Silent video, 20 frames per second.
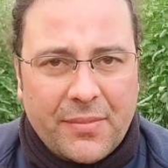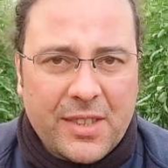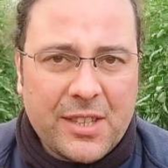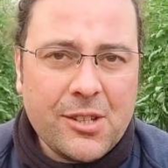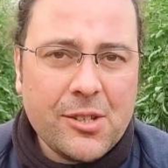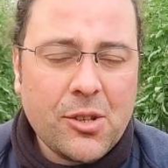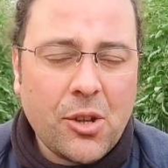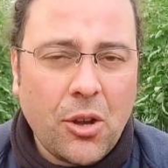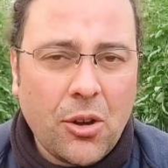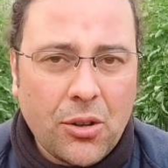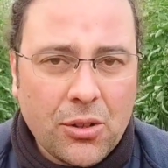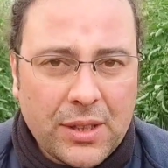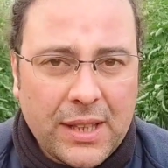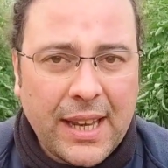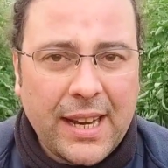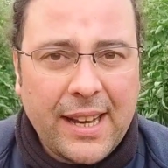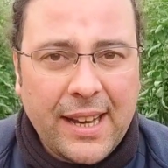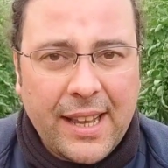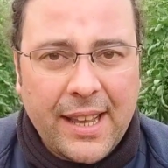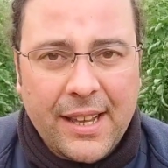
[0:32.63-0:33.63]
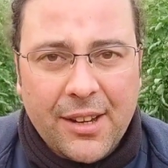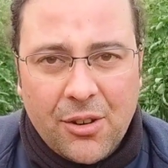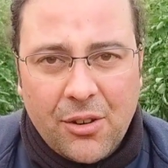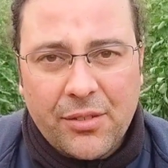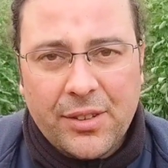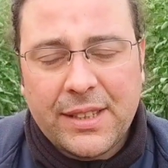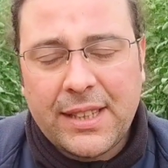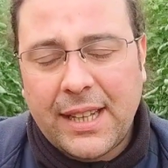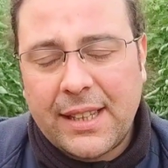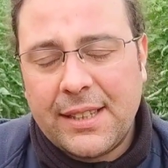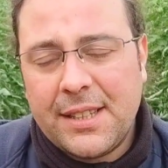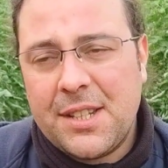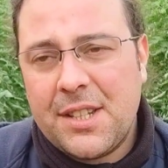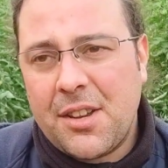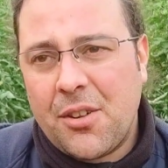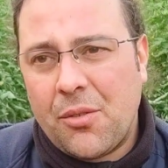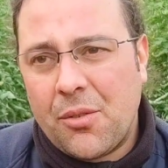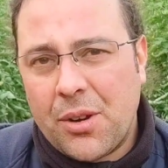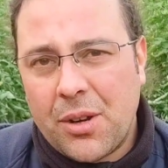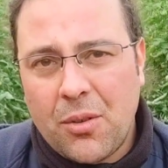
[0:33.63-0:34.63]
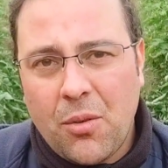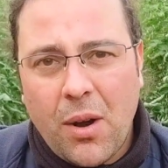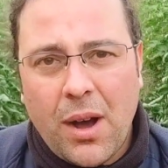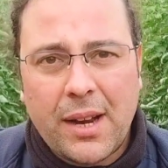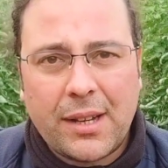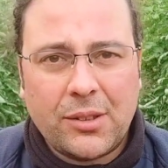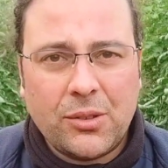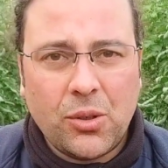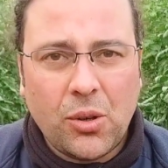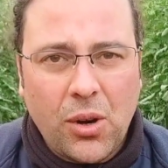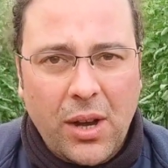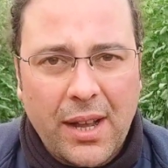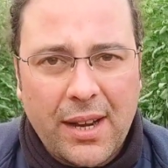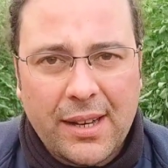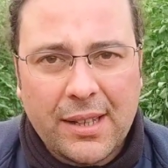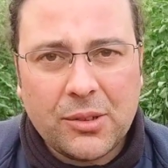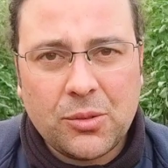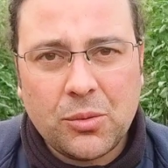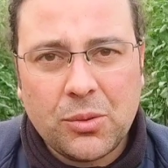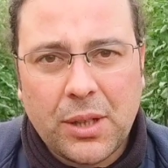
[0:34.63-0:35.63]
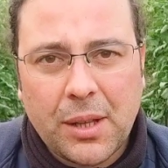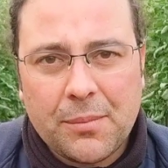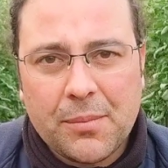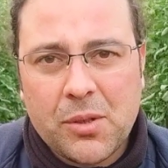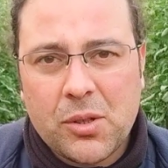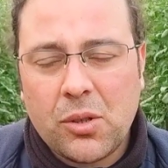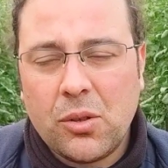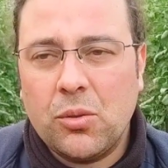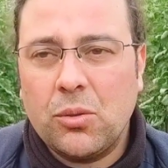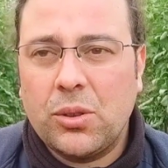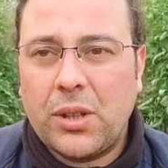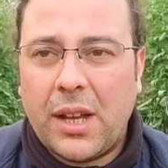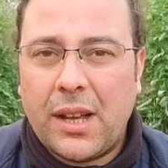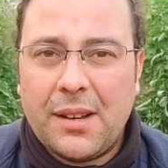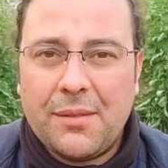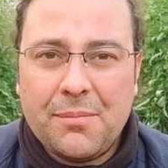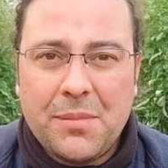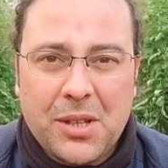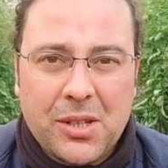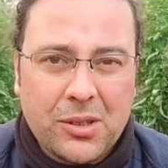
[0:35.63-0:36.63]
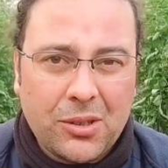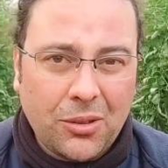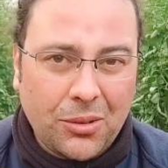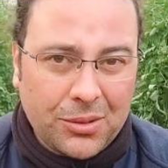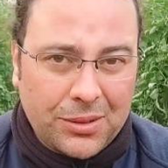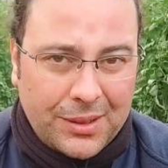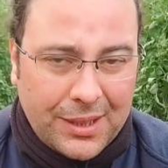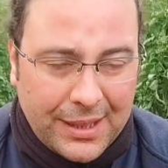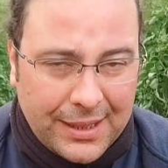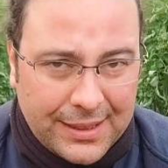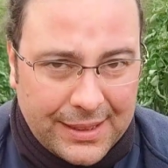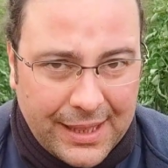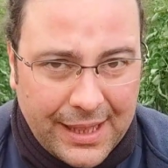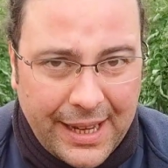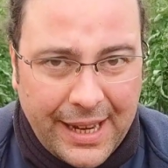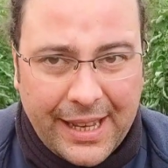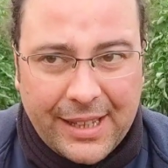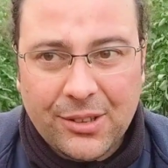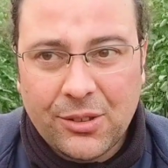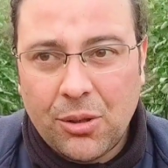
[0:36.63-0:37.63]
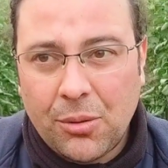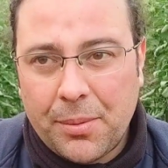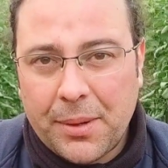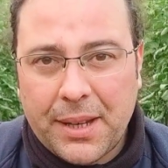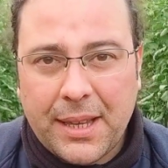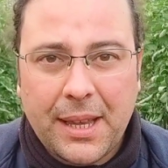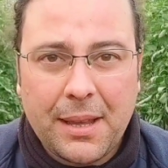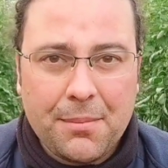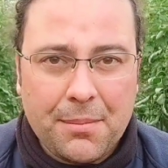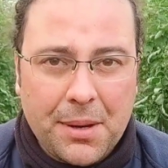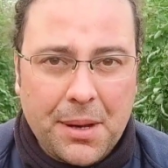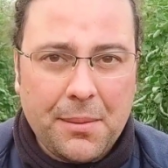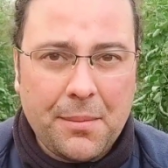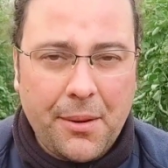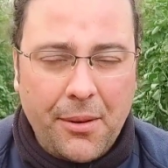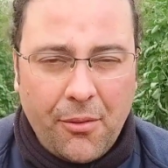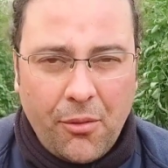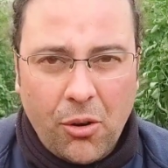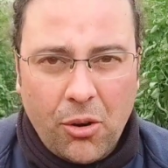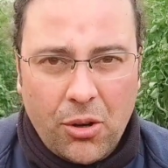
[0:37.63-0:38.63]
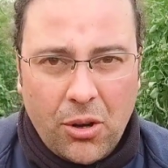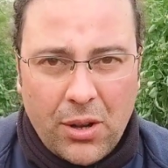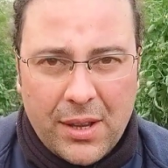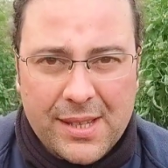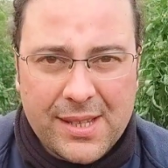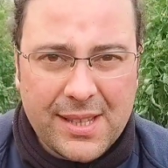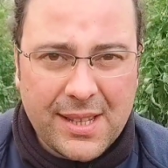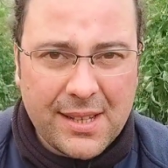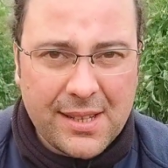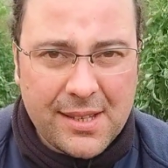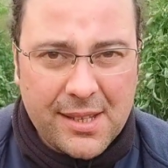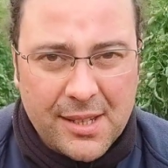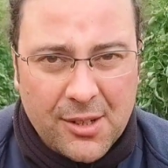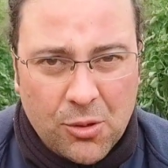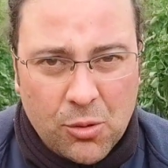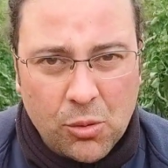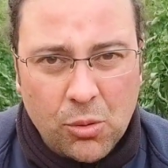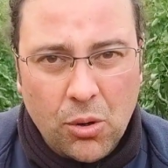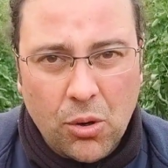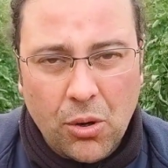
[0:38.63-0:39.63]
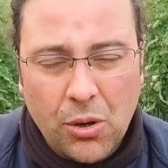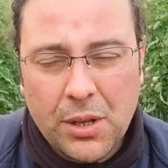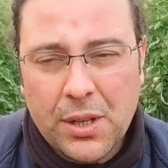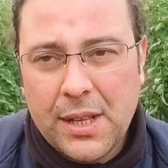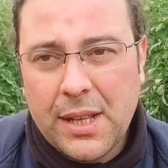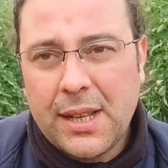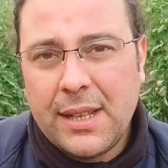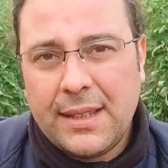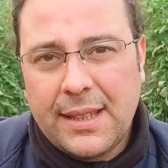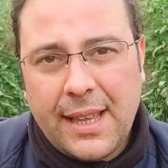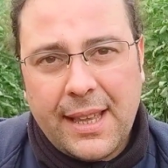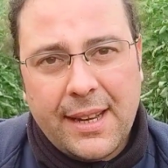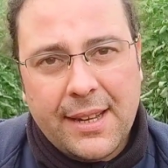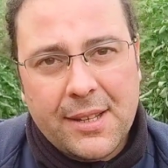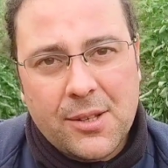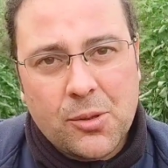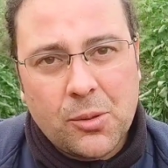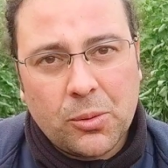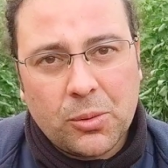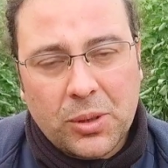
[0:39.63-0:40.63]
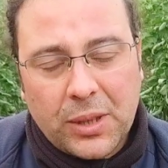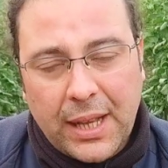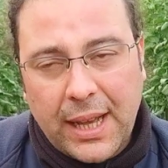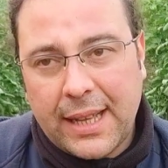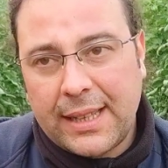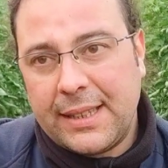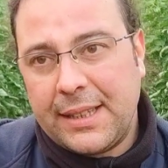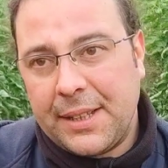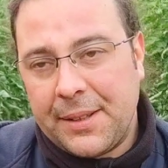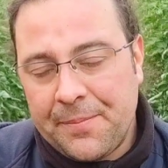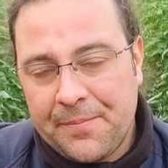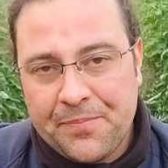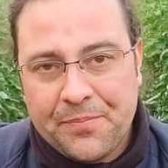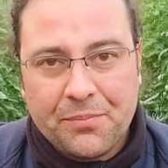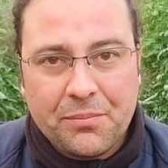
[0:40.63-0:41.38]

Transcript: ci sono delle novità dicevo riguardo alla tuta assoluta mi sto trattenendo perché prima voglio essere sicuro dei risultati